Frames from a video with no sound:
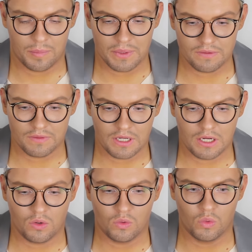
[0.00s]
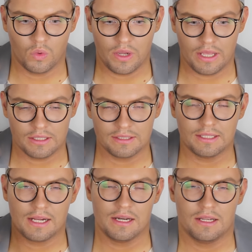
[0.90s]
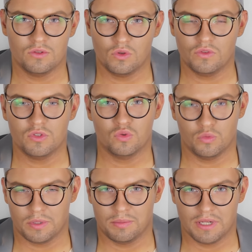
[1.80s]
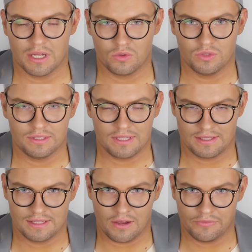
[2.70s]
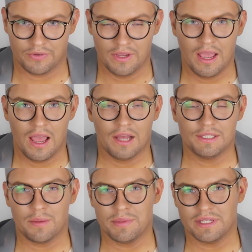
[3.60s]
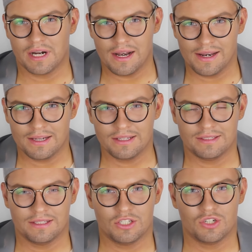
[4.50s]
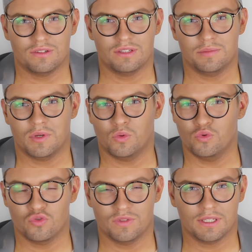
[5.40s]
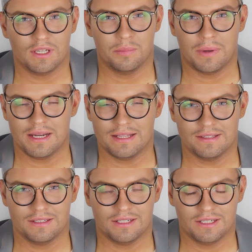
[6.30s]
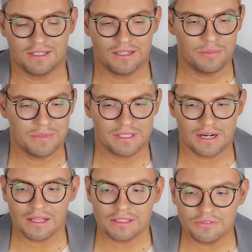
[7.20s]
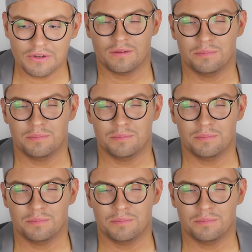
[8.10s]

Во-первых, у этой тональной основы супер первый благородный состав. Она минеральная, содержит в себе кучу всяких полезных э, минералов.